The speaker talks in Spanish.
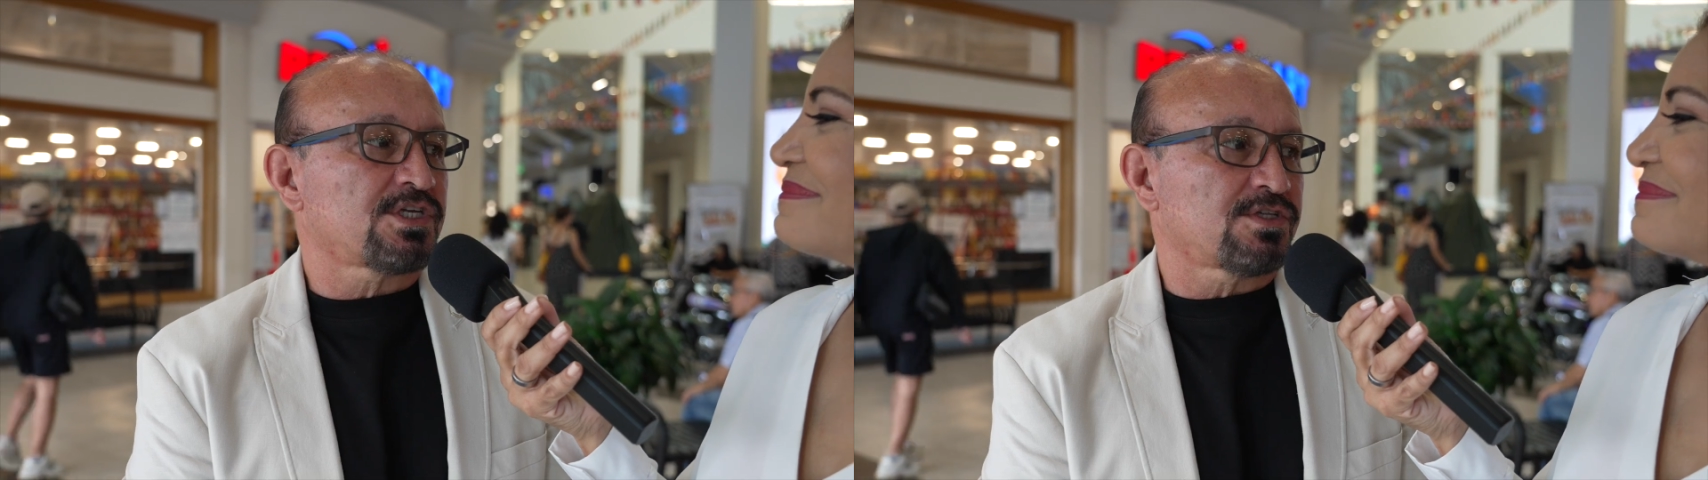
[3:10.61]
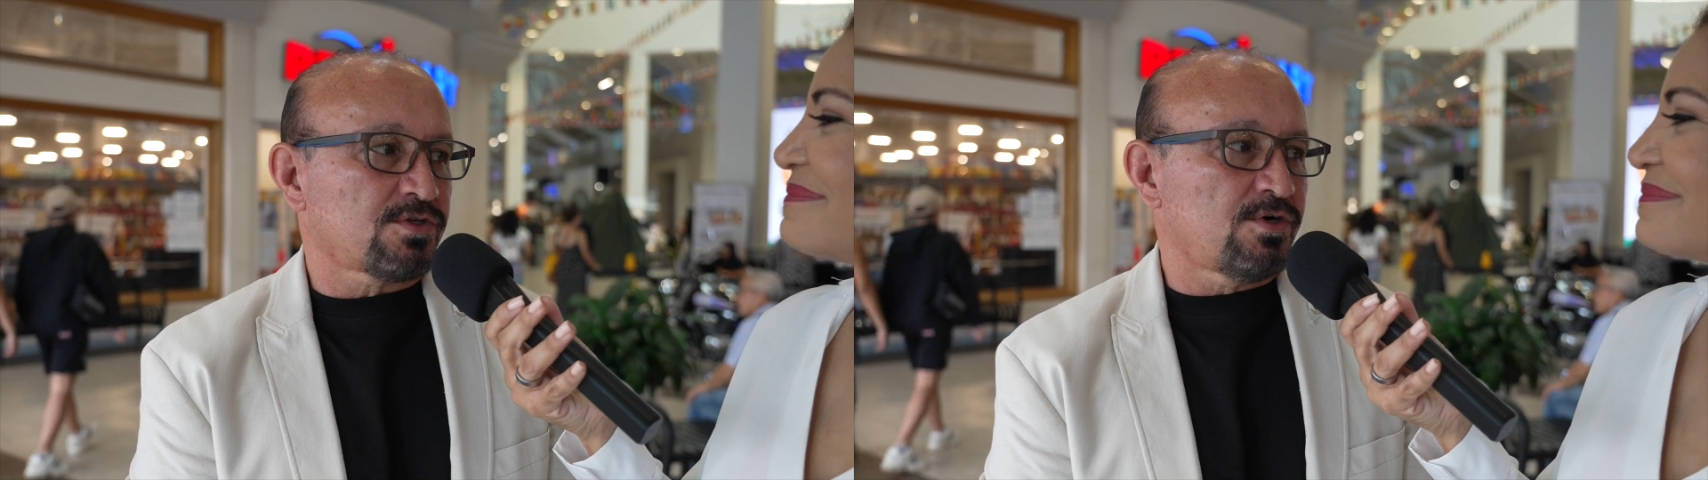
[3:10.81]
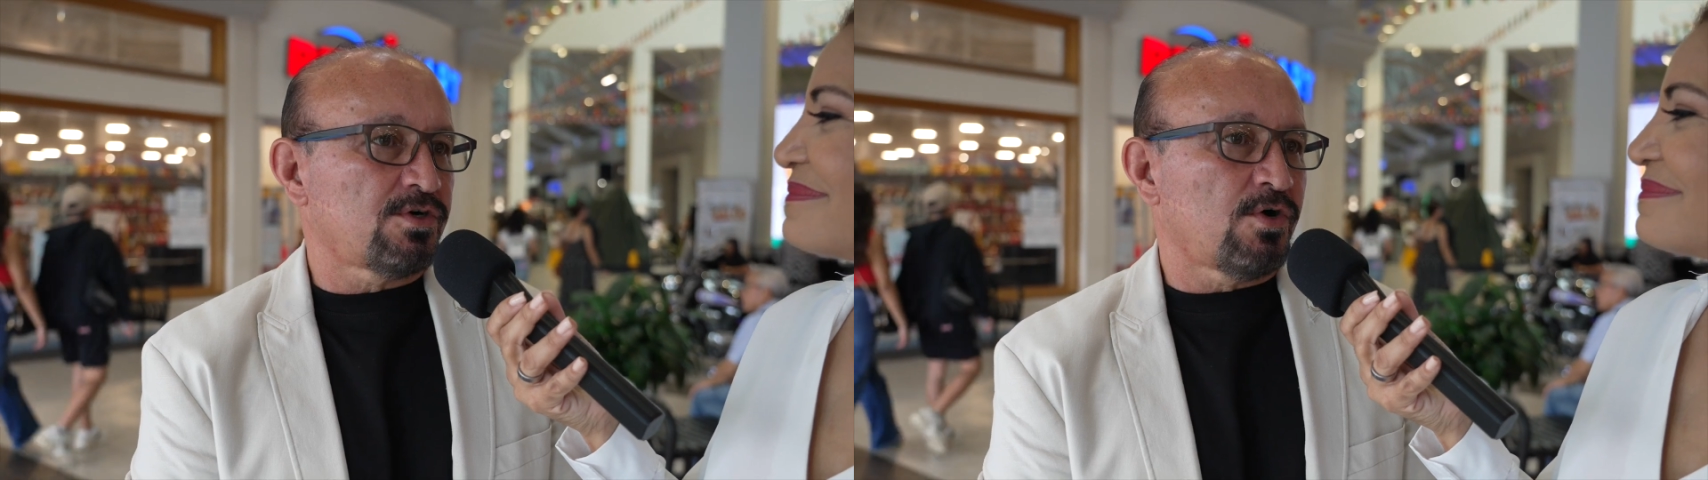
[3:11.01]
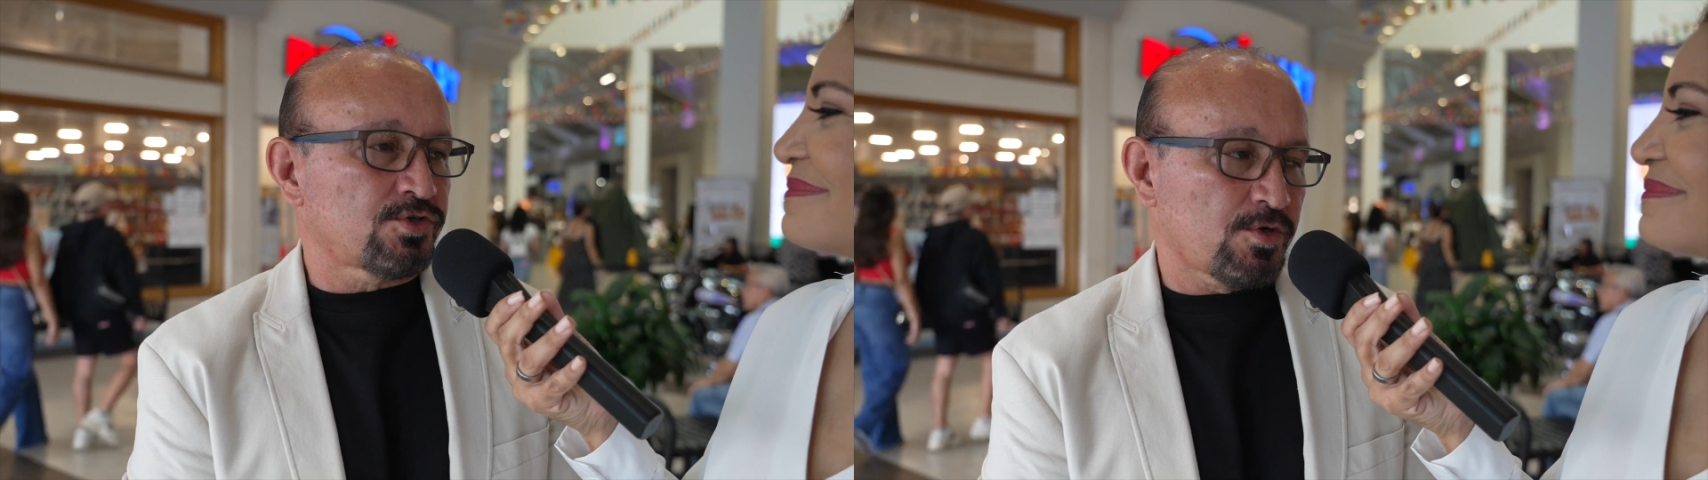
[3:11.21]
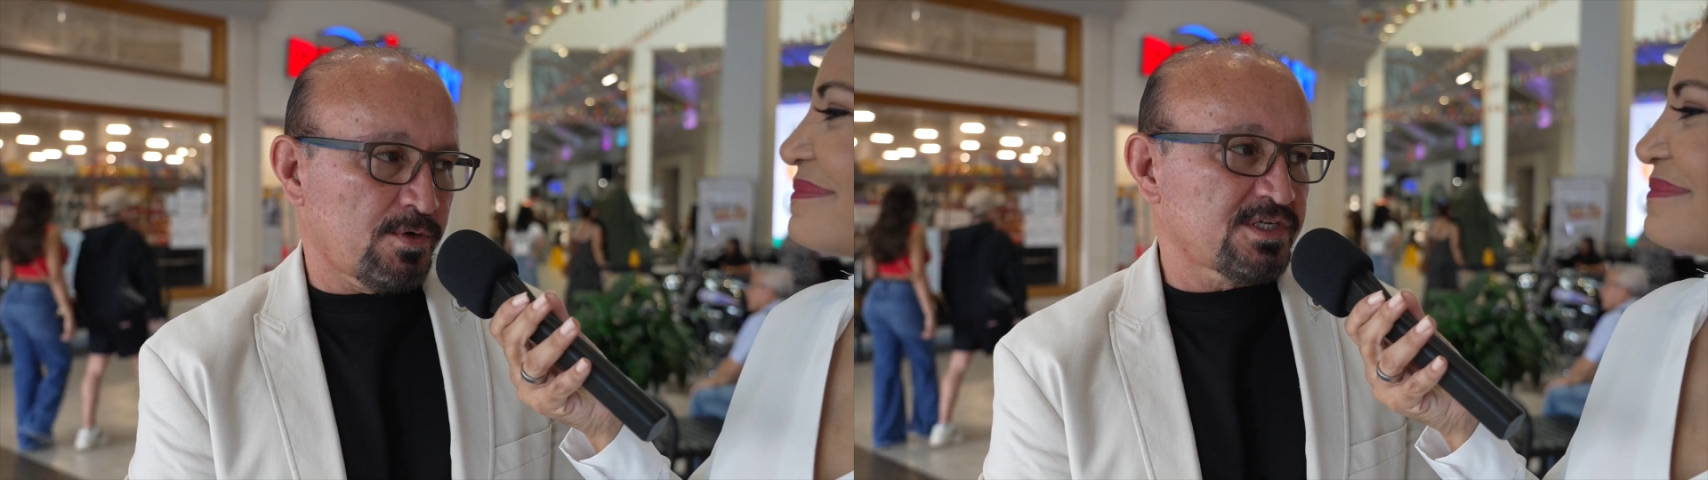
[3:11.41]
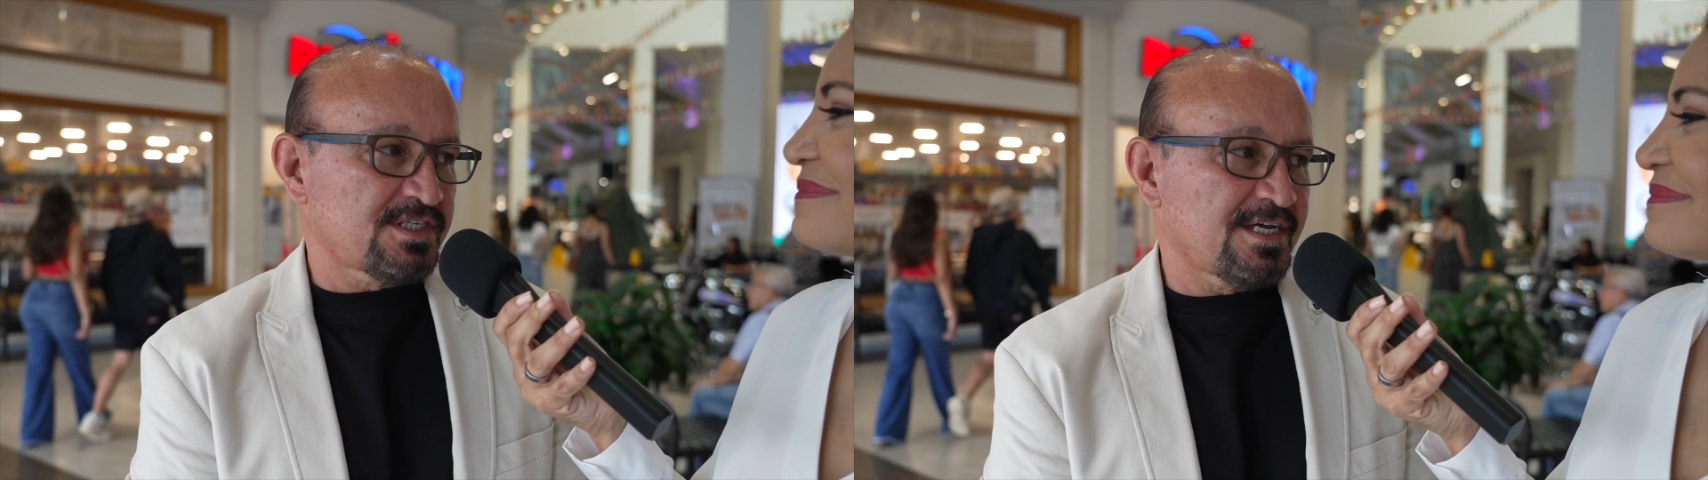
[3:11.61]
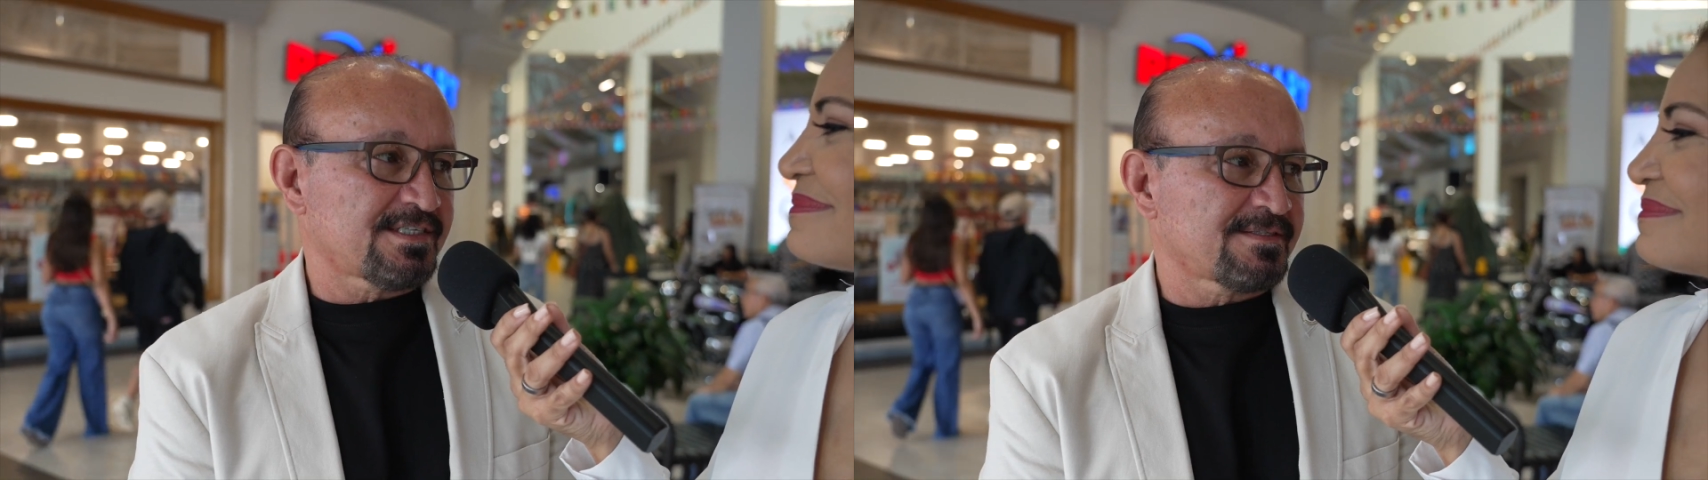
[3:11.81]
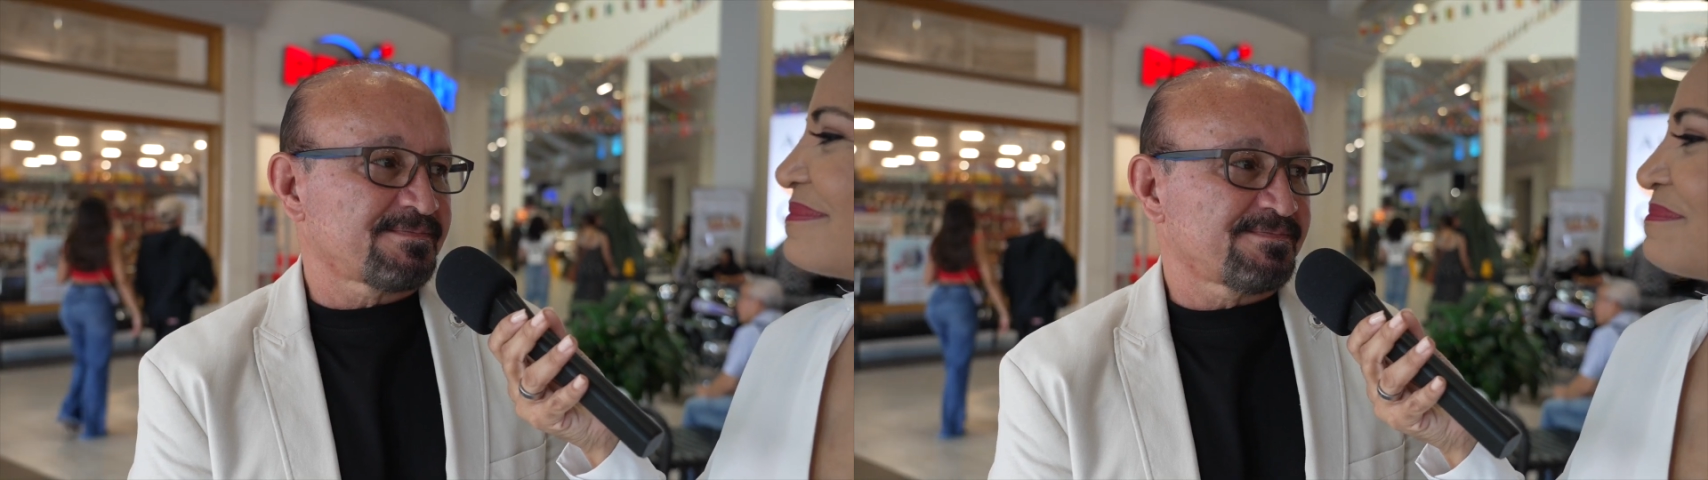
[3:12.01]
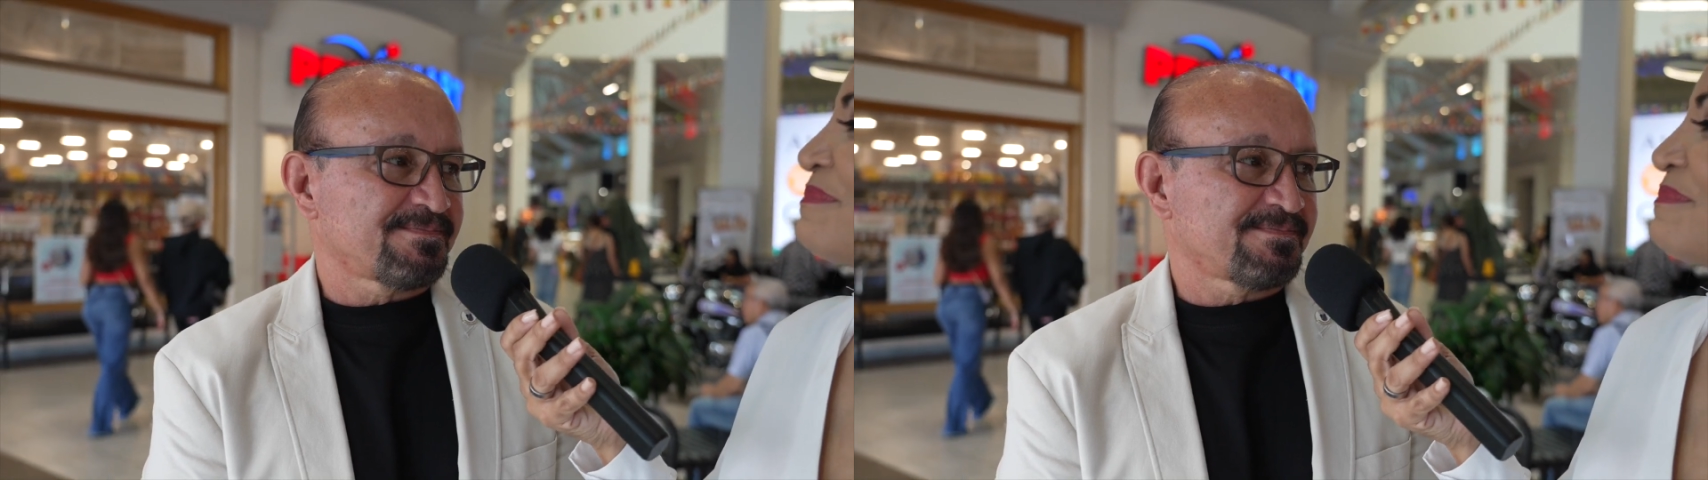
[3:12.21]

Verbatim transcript: 108 policías.